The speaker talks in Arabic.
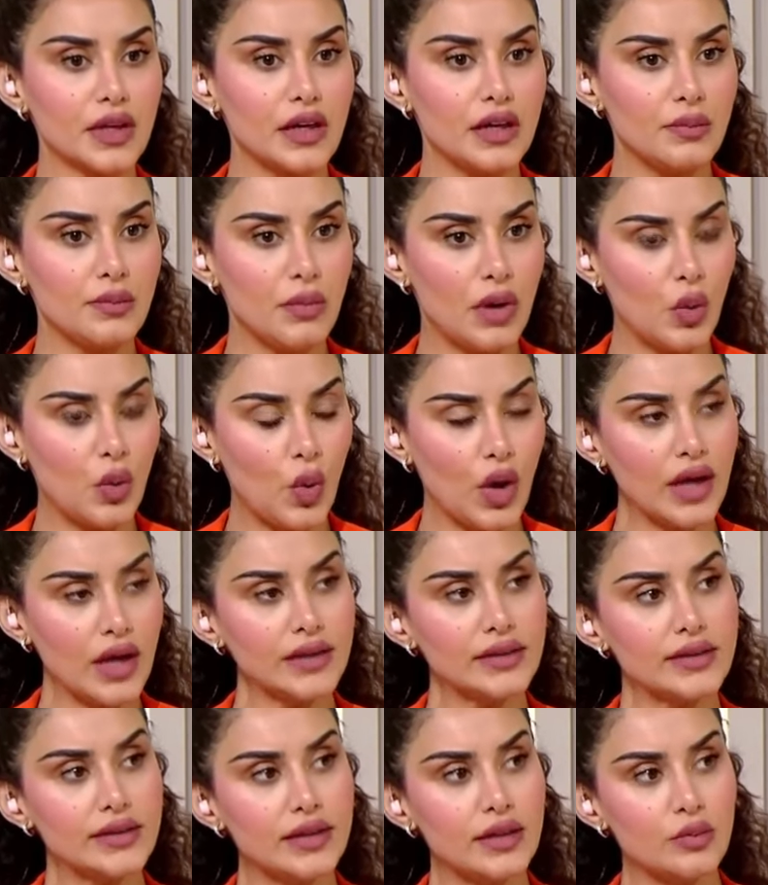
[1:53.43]

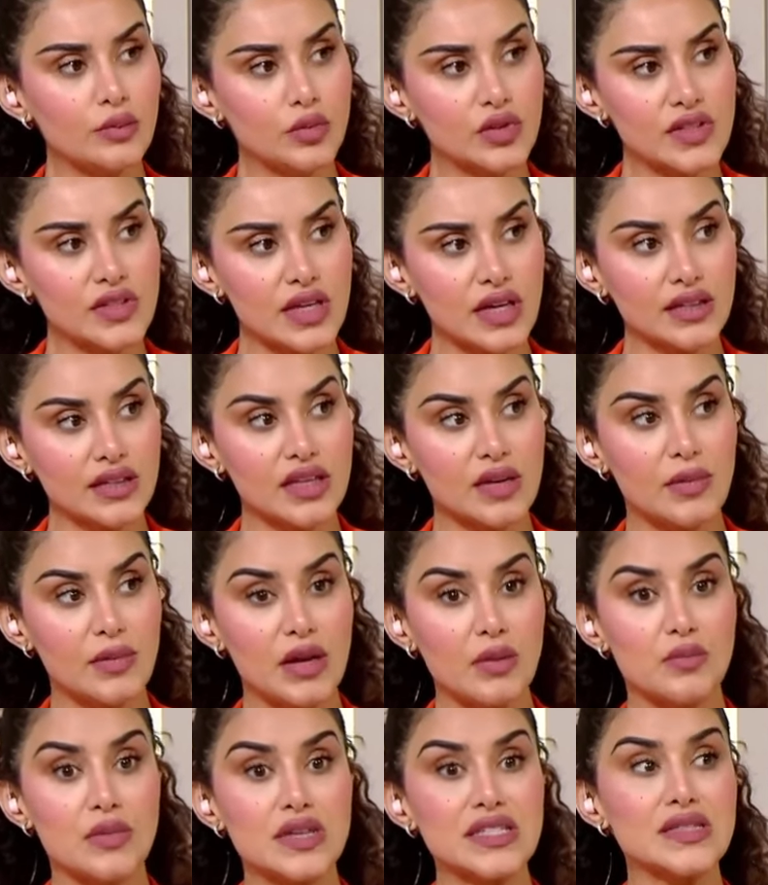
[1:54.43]
المواد المستخدمه
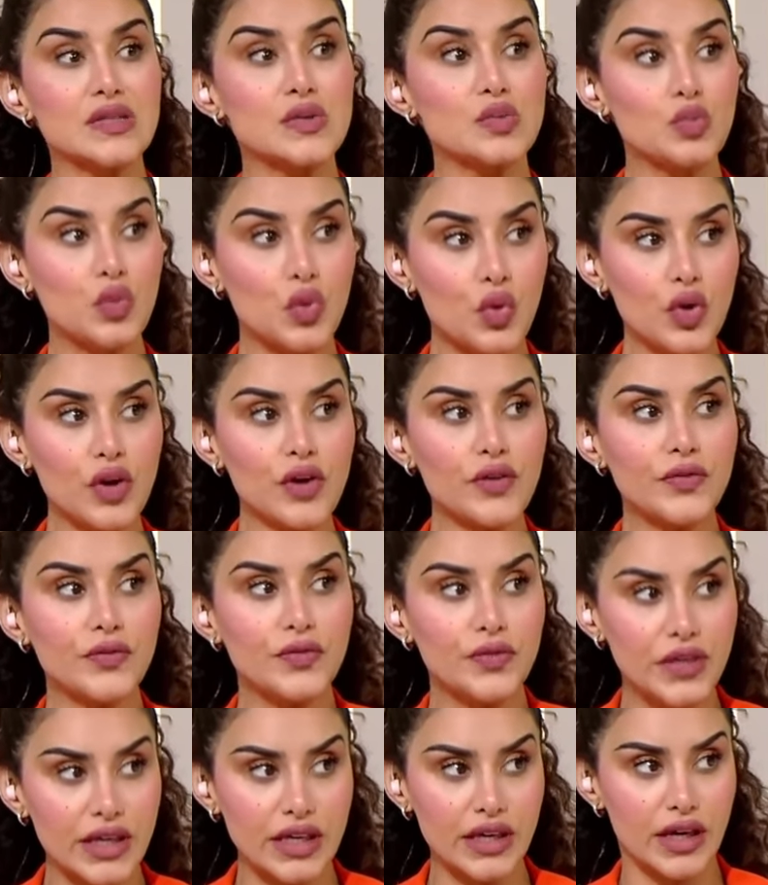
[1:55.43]
المسموح
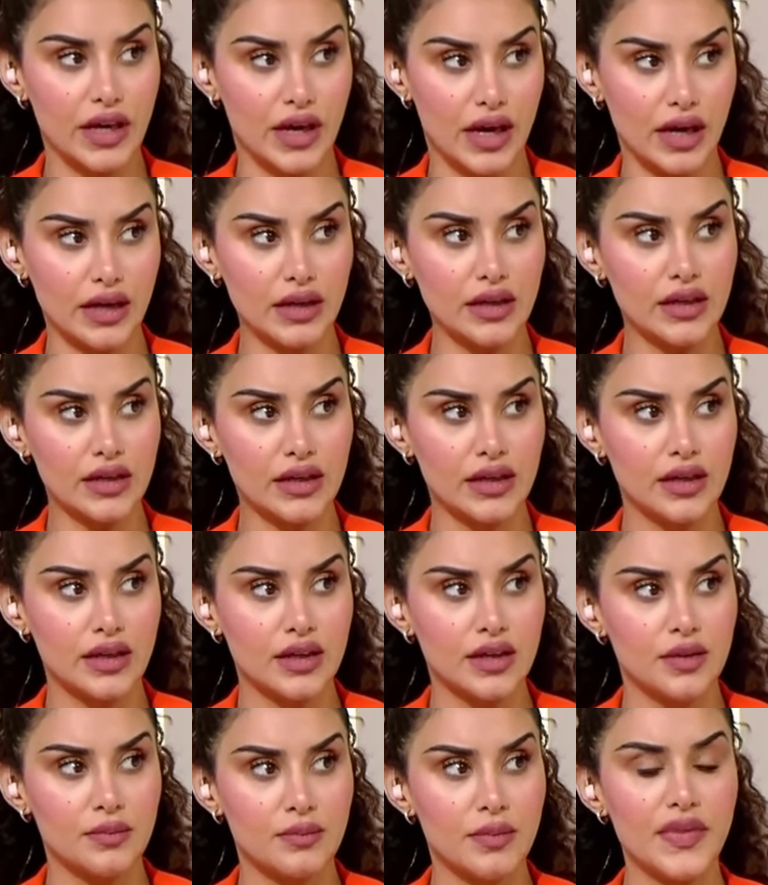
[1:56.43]
فيها
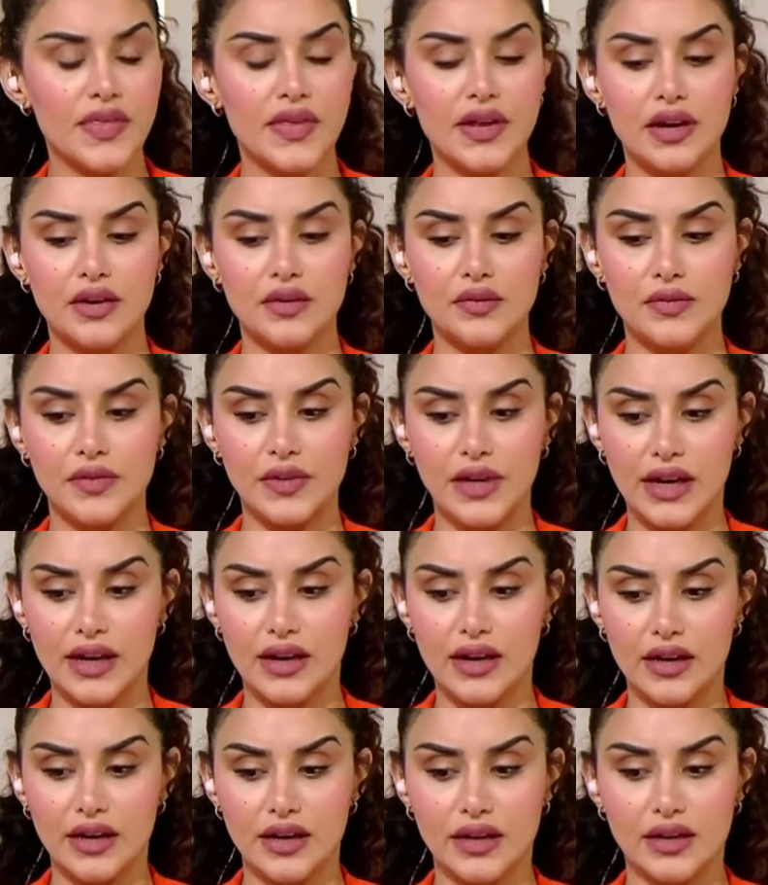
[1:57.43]
مثلا في
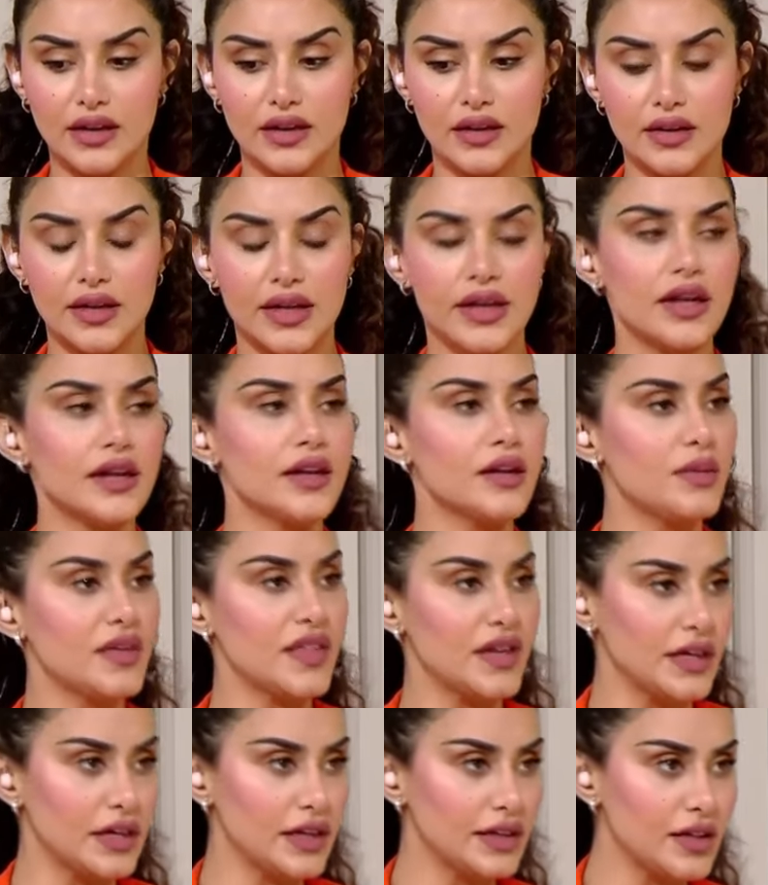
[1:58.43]
آه، يعني احنا
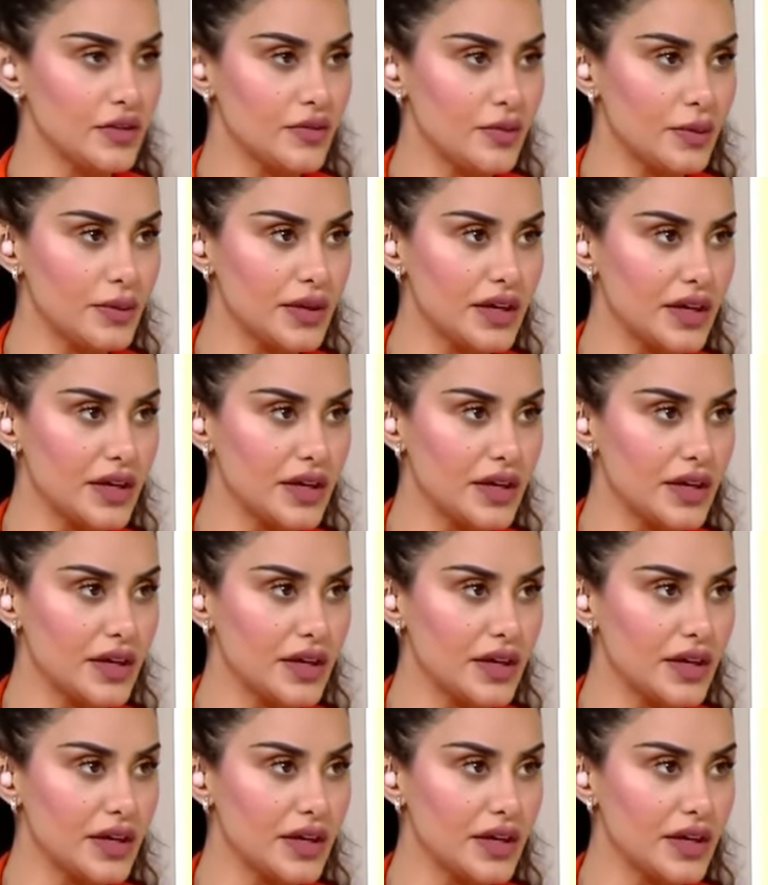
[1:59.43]
مثلا عندنا في المملكه